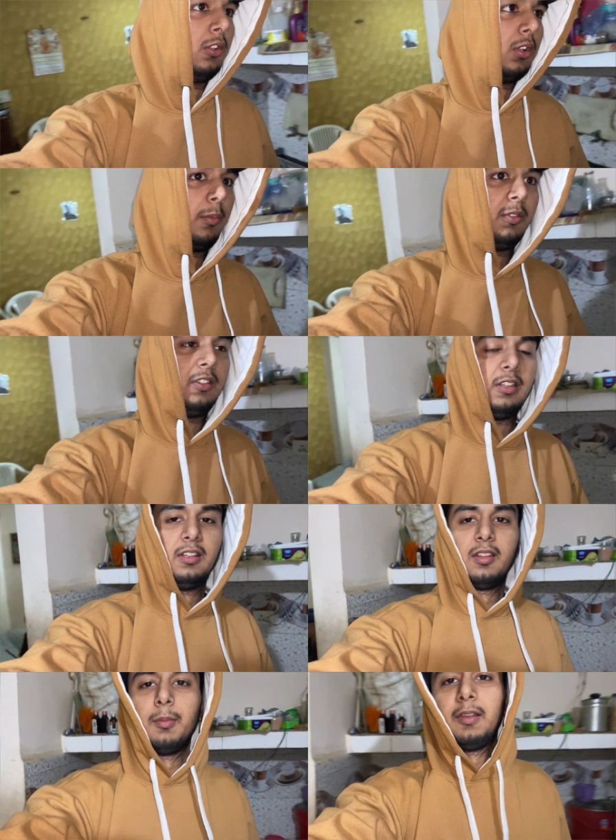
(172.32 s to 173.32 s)
अब जी
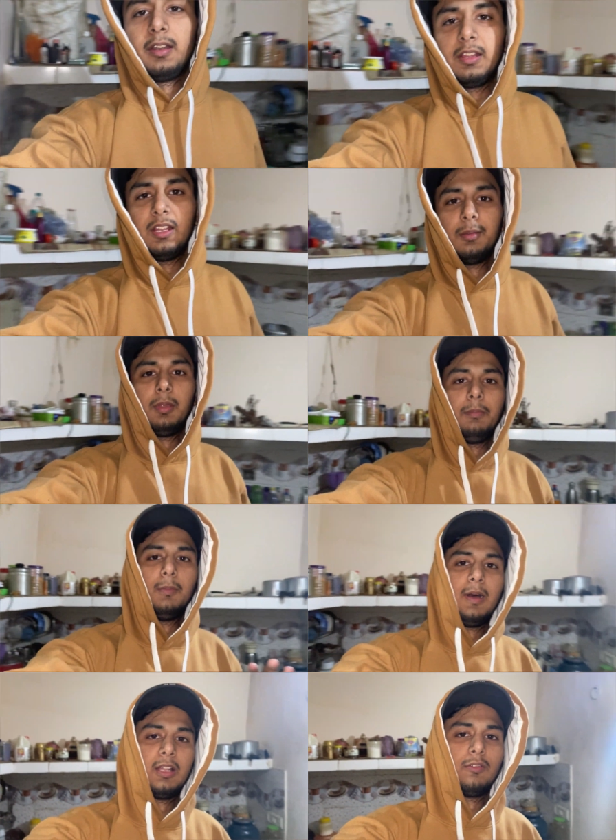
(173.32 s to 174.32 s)
जल्दी से मतलब लड़की ने भी अभी
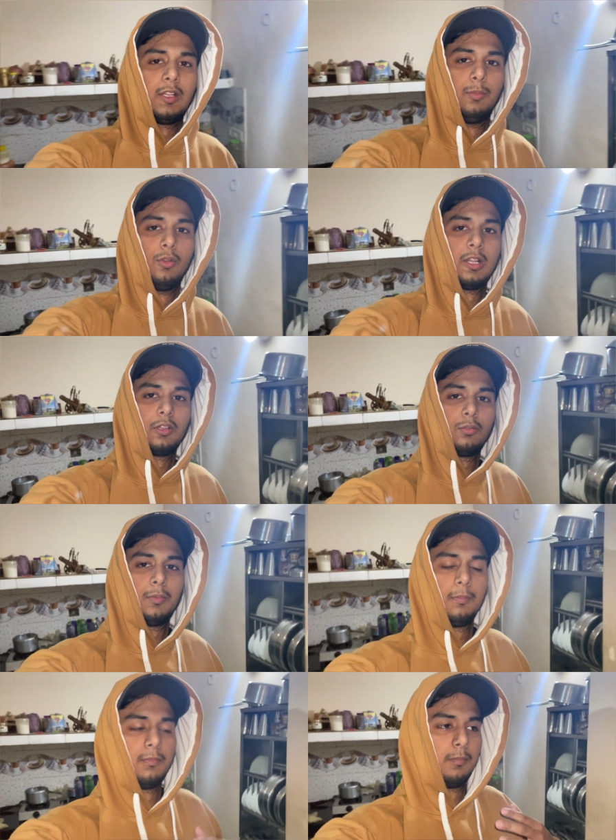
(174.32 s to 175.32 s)
भात वात भुना था तो
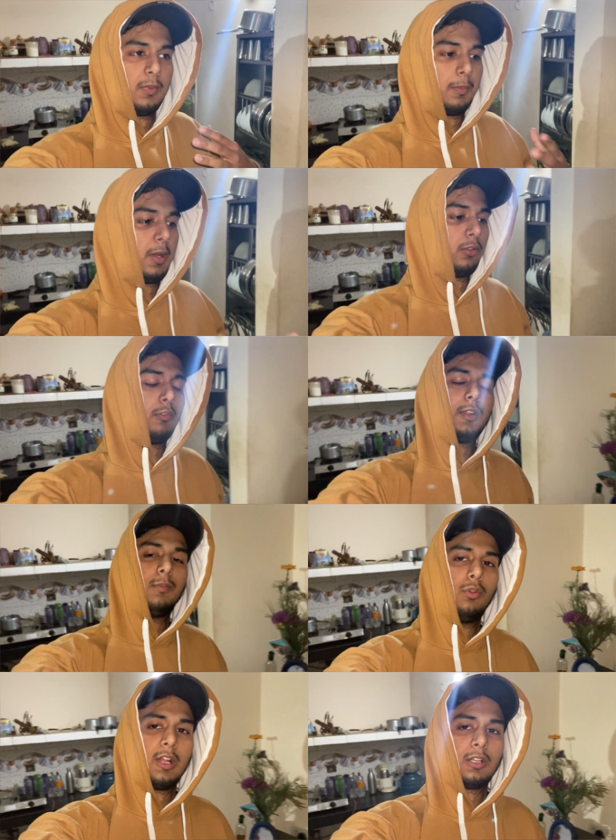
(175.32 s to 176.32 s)
भात वात
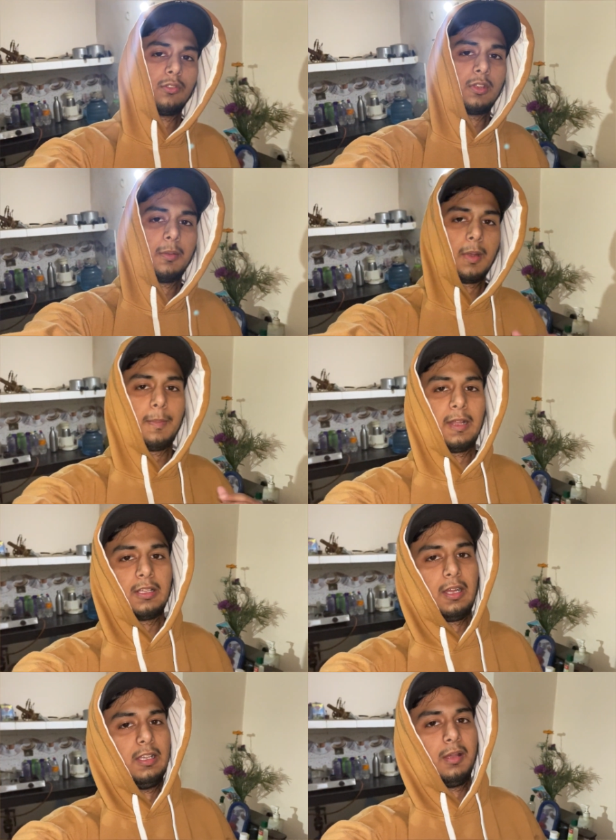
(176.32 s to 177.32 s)
भुना था उसके बाद मैंने भात
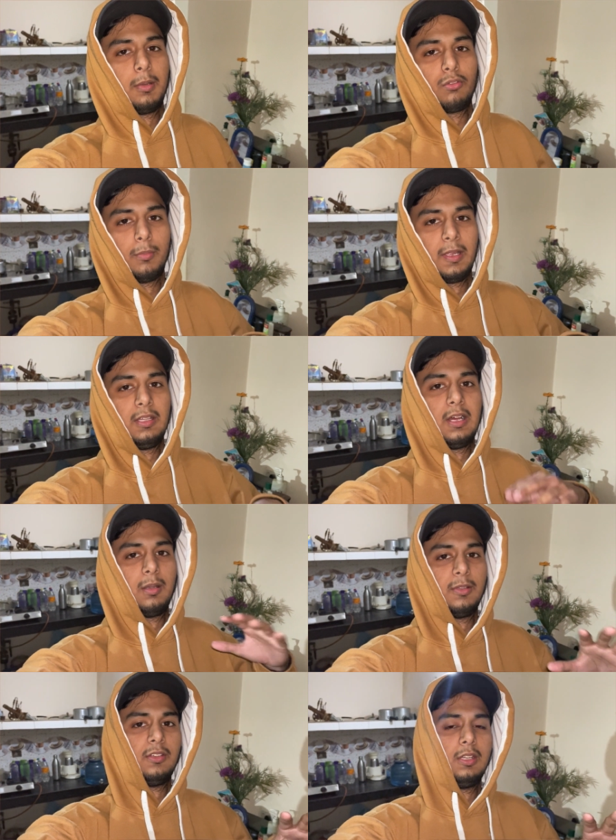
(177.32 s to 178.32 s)
खा लिया मतलब सुबह की दाल
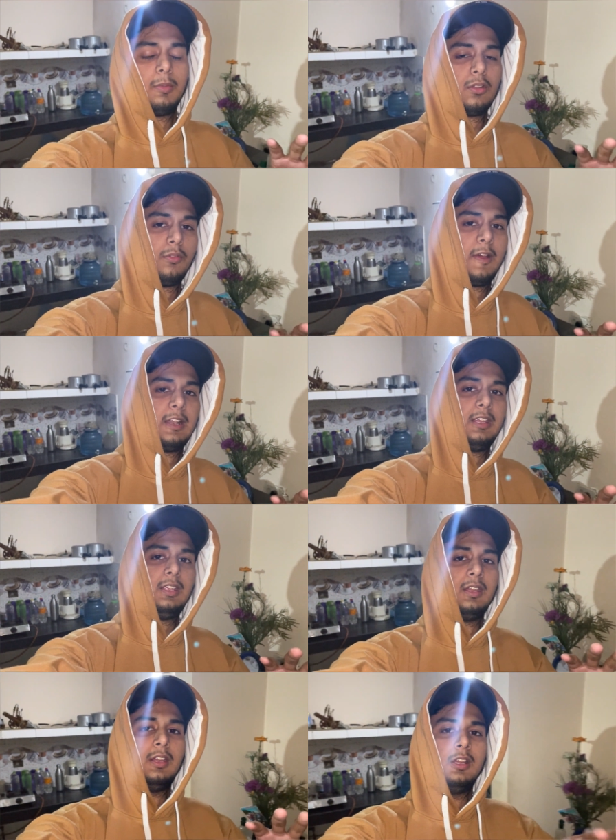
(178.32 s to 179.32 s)
बची थी मतलब दोपहर की
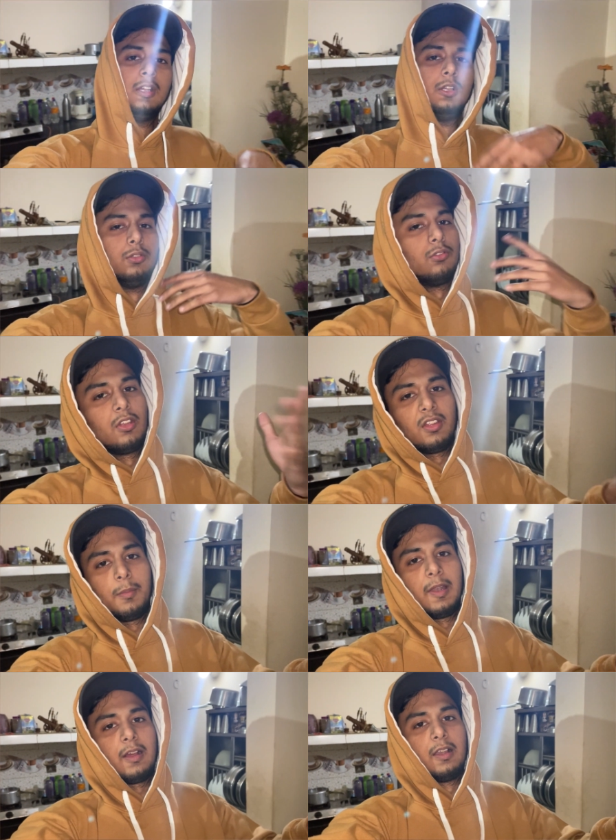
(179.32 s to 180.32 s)
तो उसके साथ
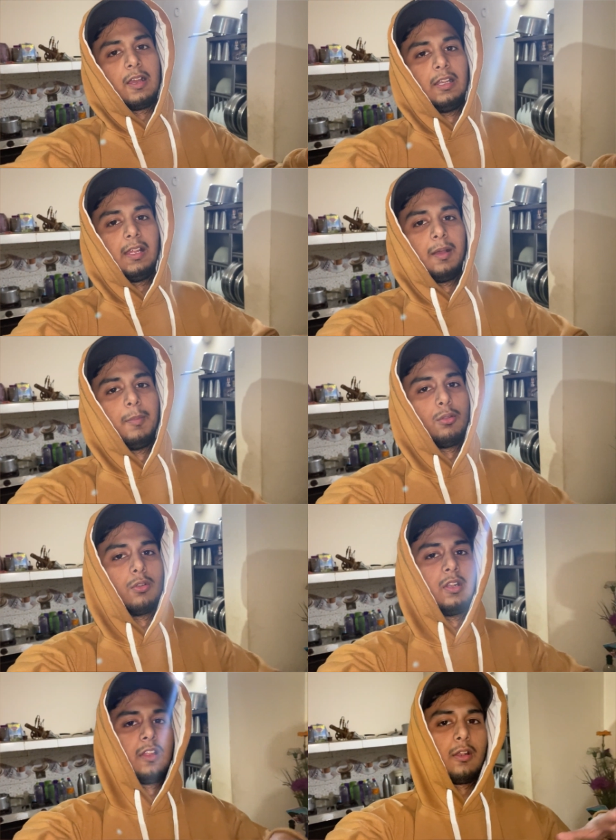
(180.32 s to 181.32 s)
मैंने खाना खा लिया अब मैं
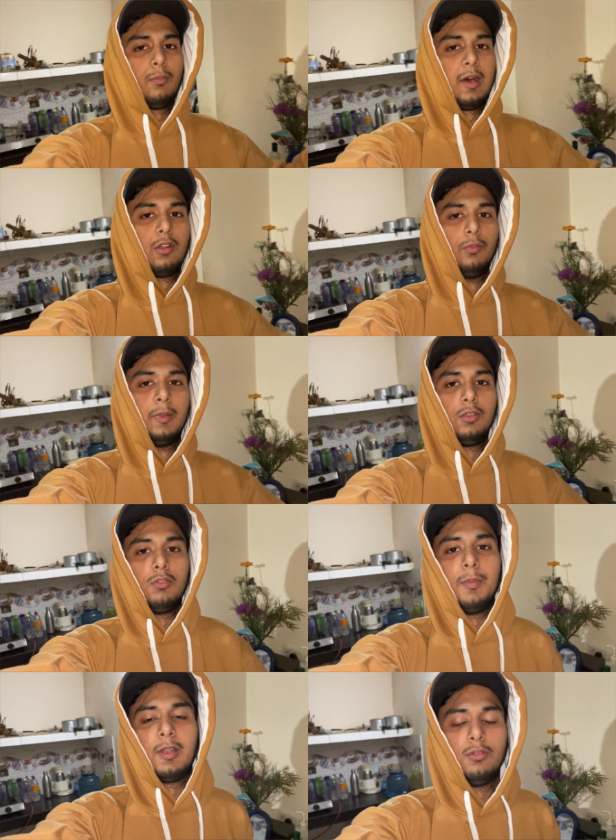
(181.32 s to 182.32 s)
थोड़ी देर जा रहा हूँ बाहर घूमने क्योंकि मेरे